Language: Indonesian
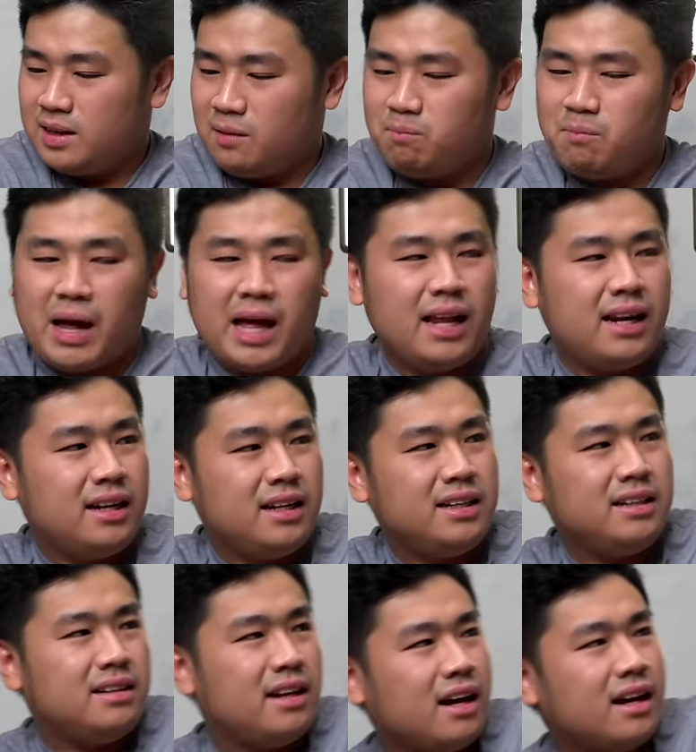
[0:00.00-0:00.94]
Yang
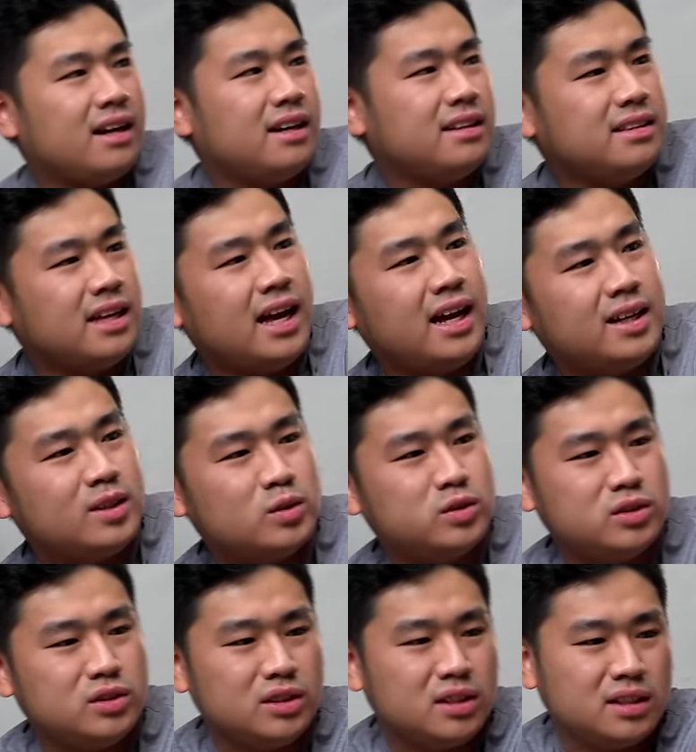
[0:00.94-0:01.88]
paling deket
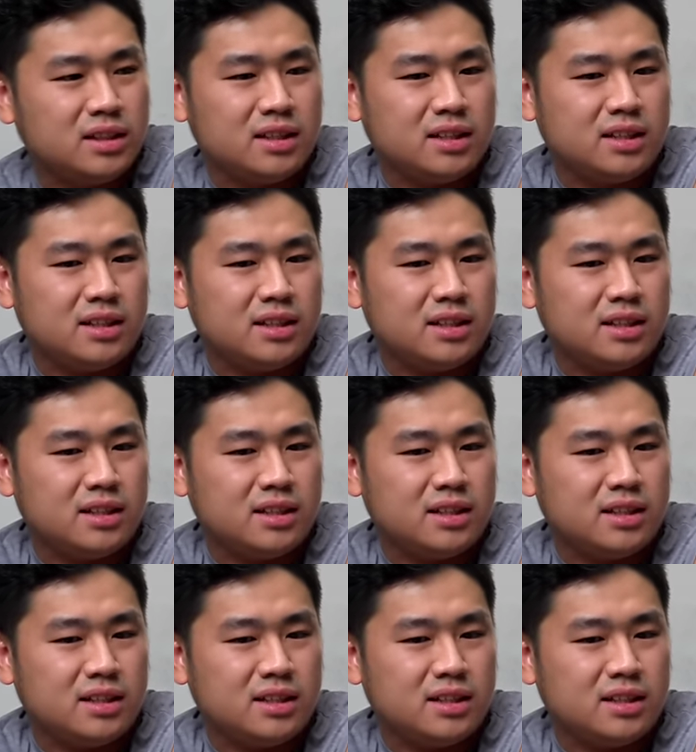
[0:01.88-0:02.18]
harusnya